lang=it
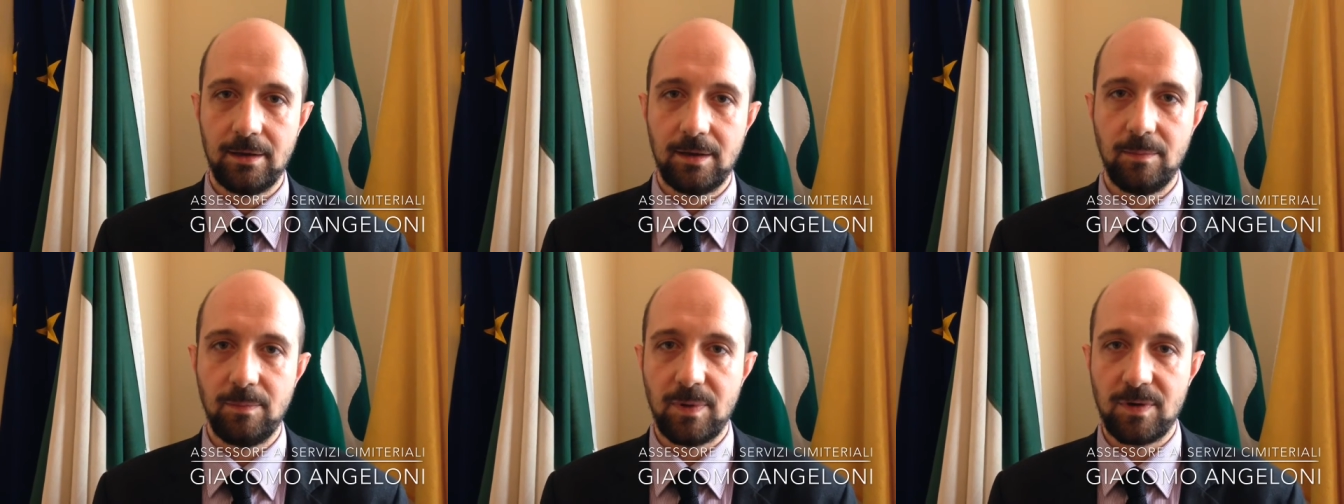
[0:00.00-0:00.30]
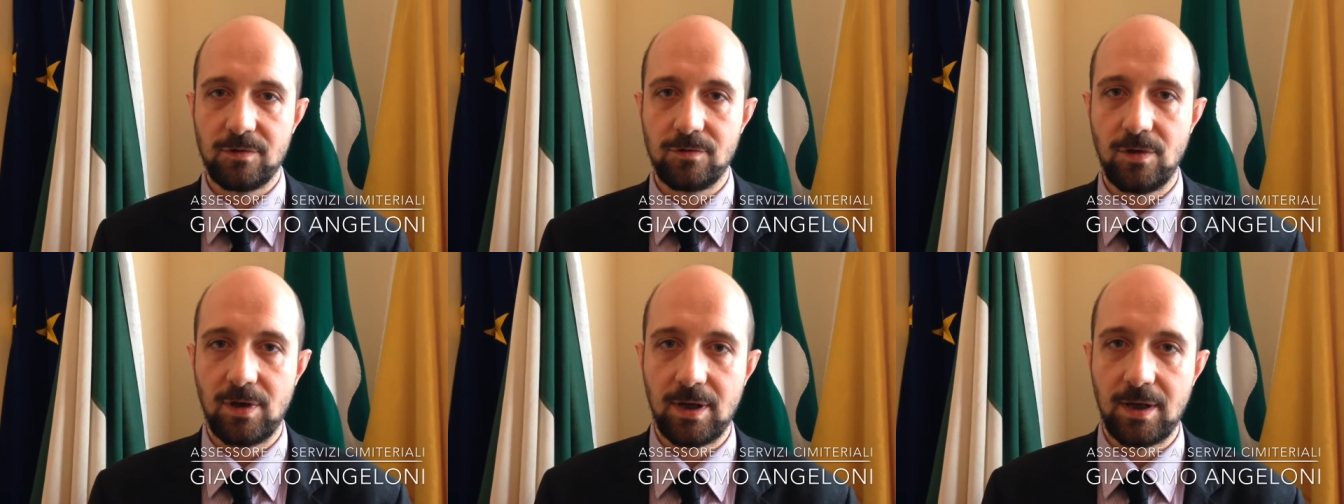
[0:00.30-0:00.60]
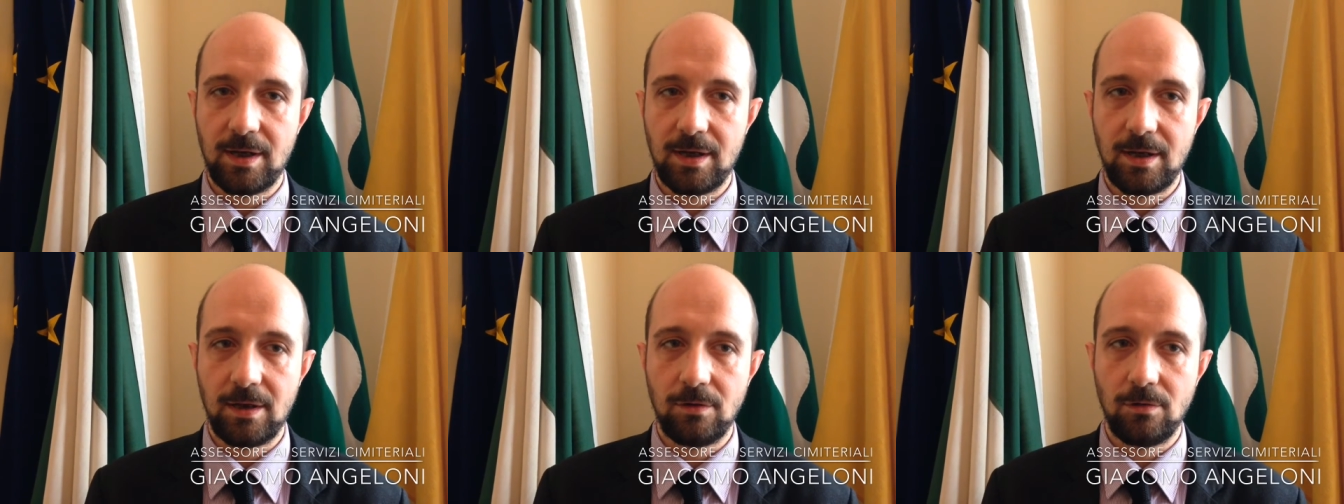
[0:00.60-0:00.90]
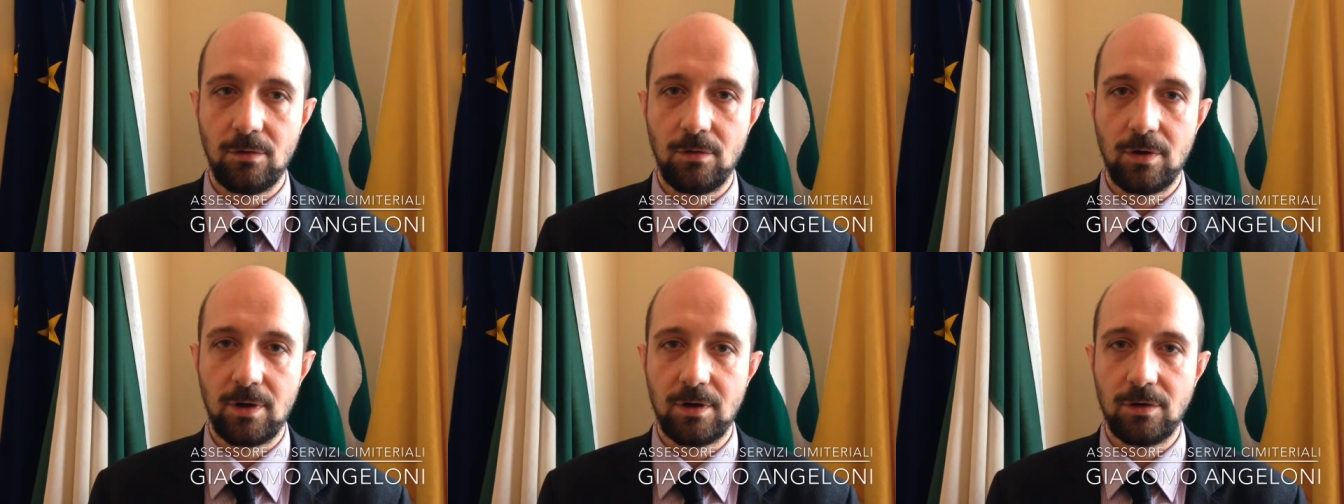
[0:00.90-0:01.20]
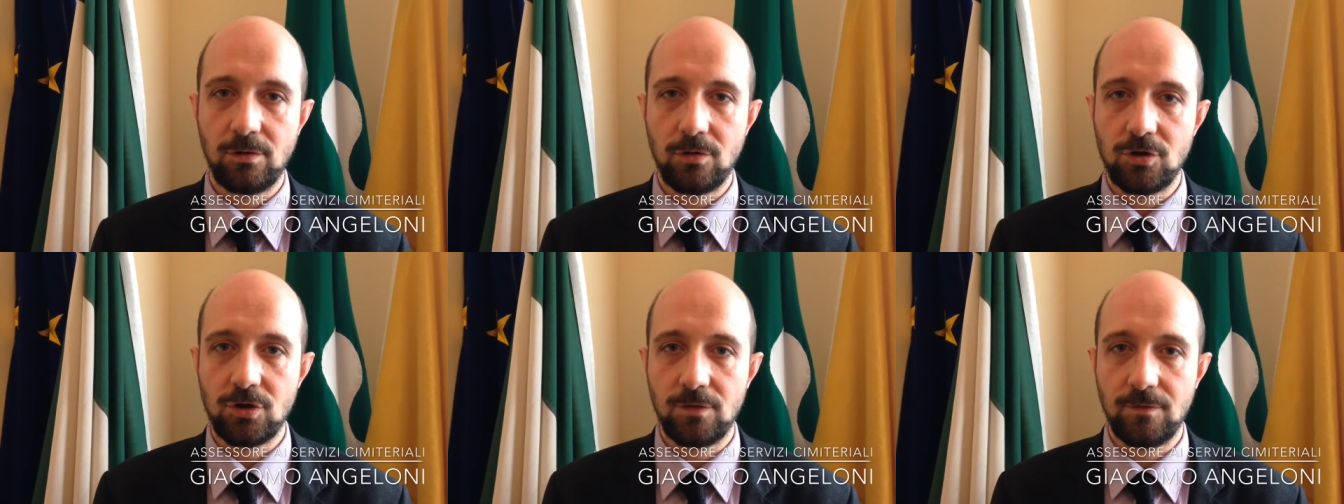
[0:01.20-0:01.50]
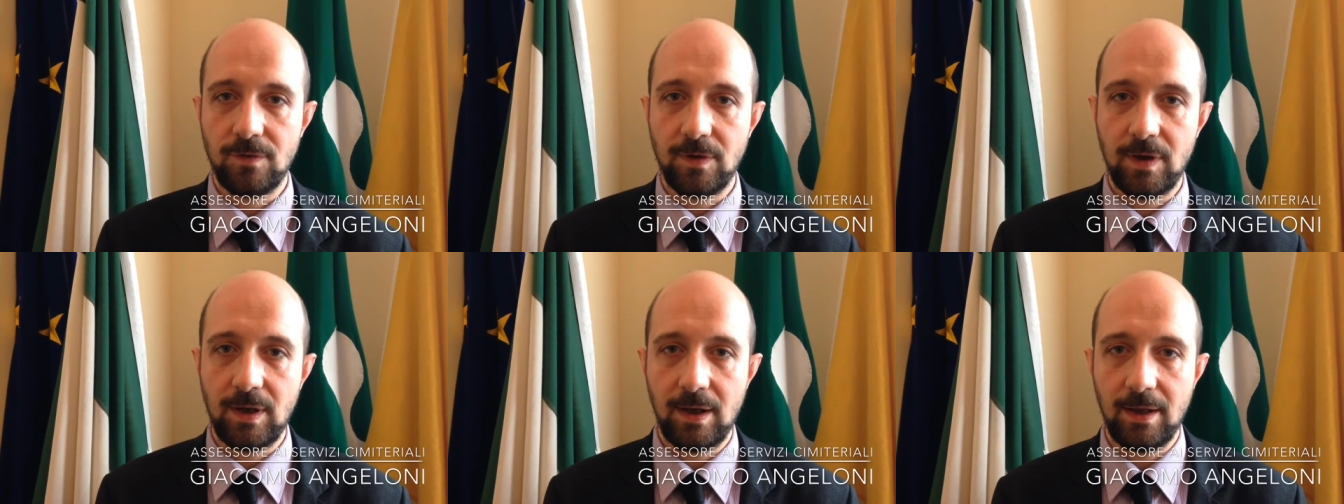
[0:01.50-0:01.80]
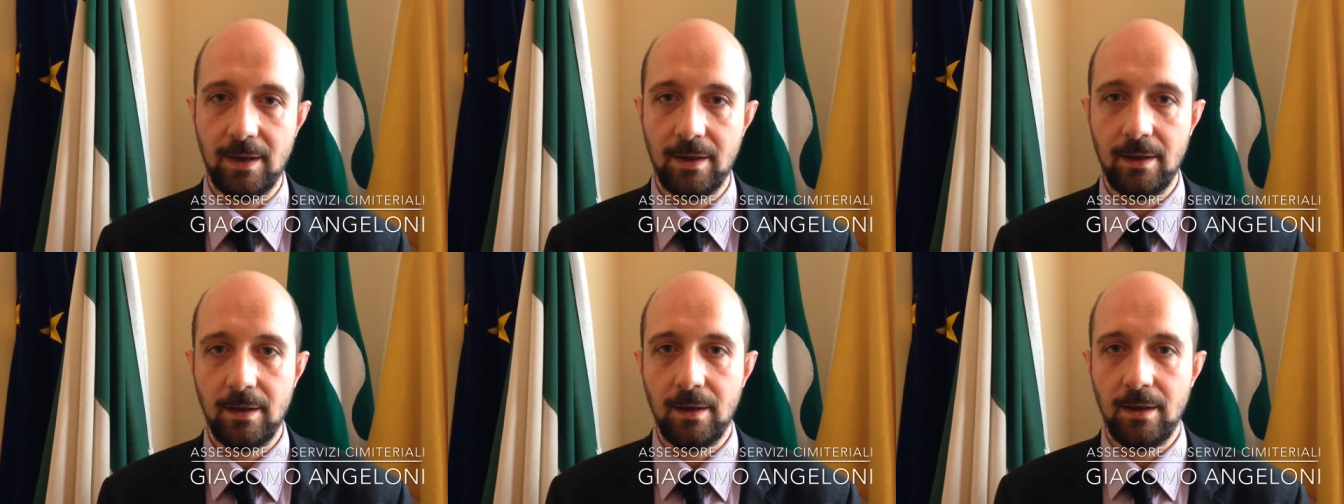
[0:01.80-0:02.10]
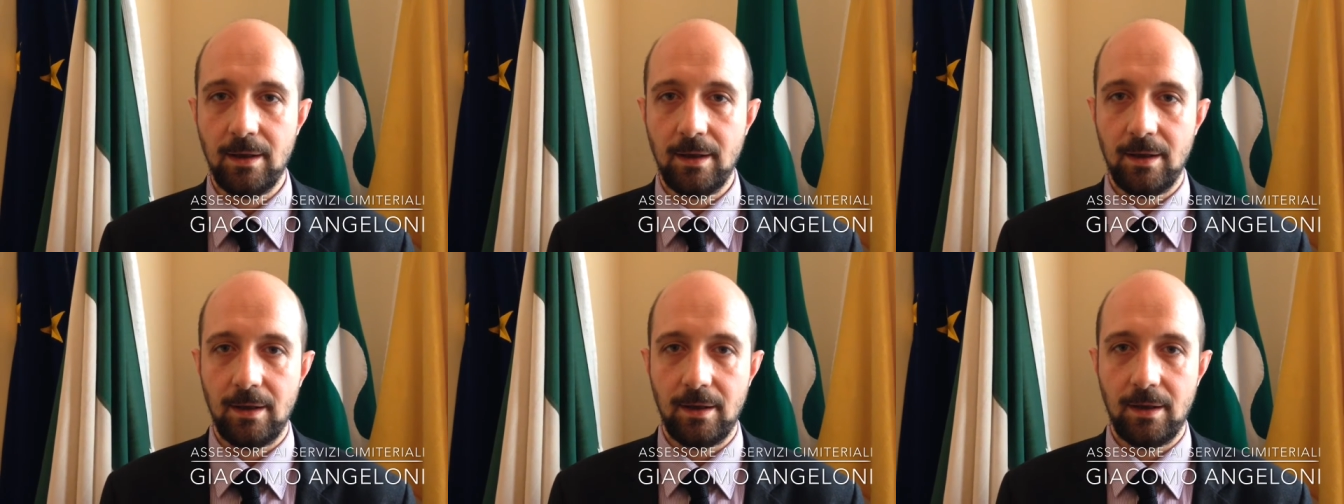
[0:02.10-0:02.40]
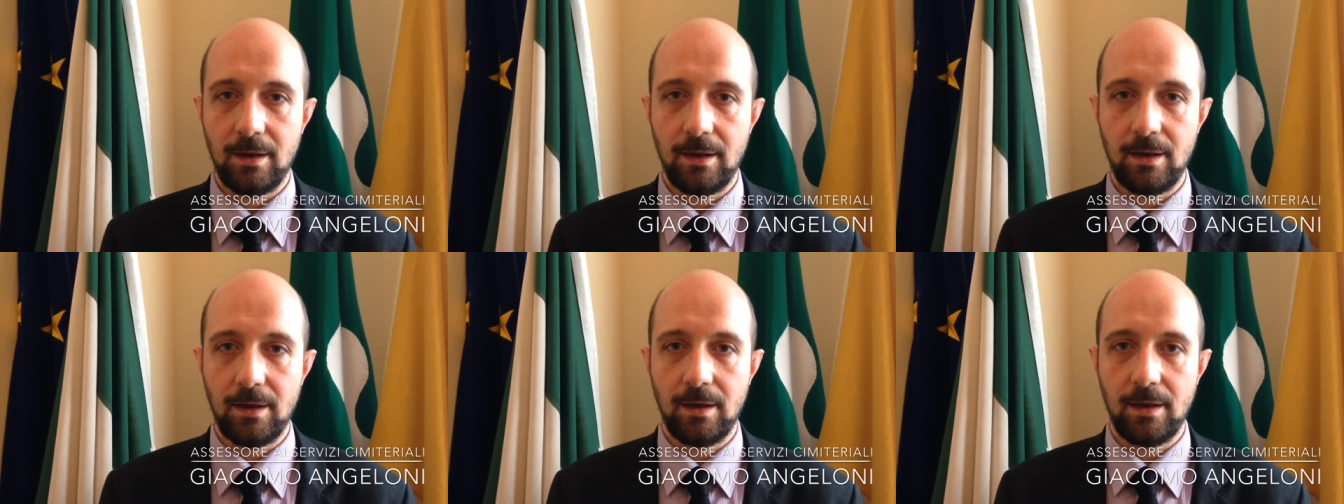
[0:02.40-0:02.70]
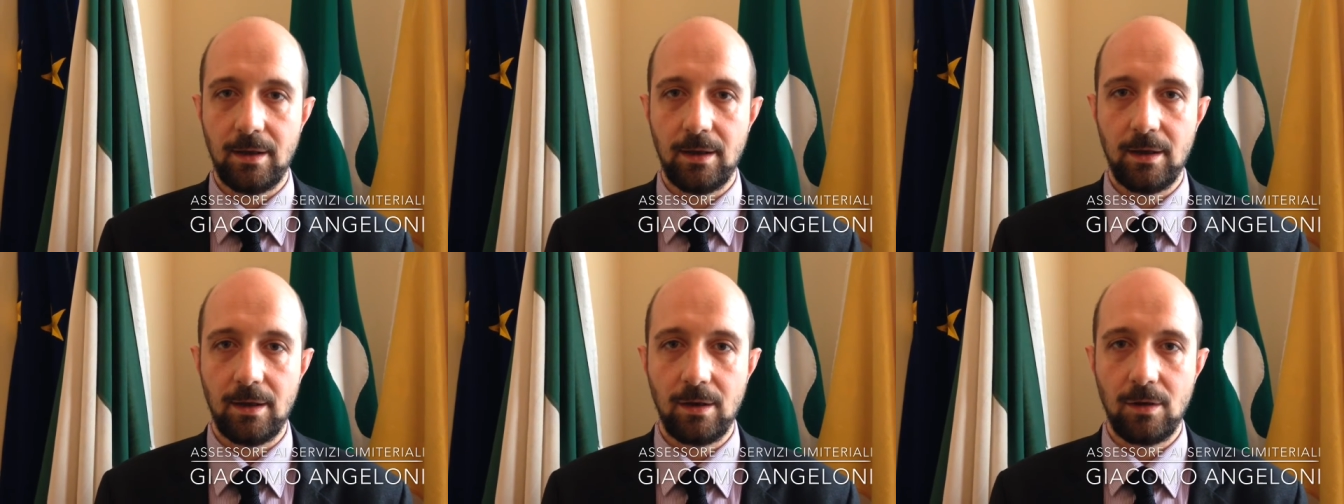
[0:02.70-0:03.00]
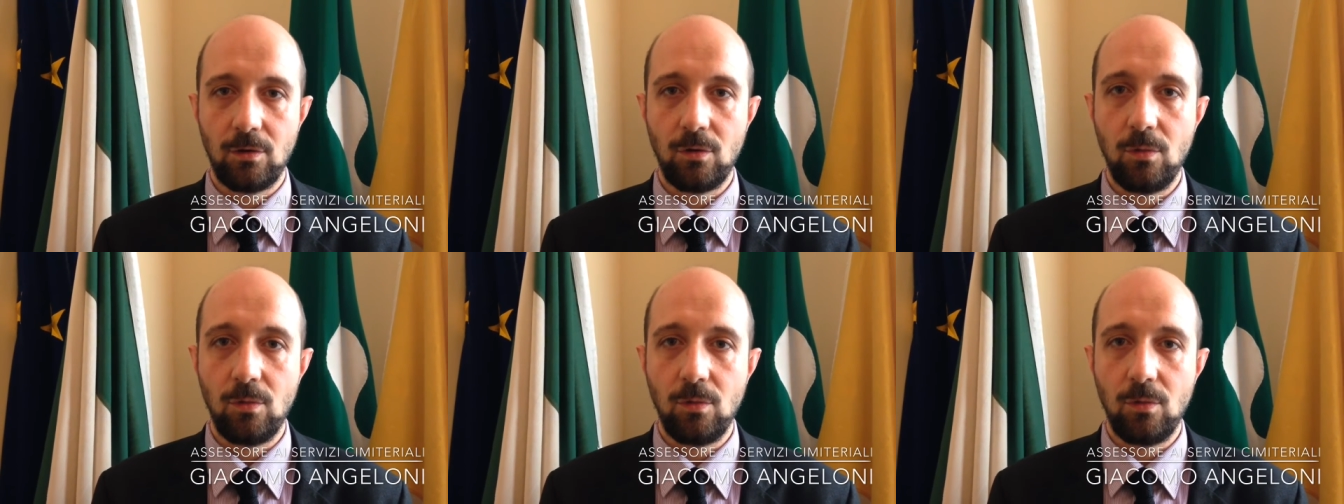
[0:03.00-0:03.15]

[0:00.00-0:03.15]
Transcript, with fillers: di persone che richiedono il rito civile eh,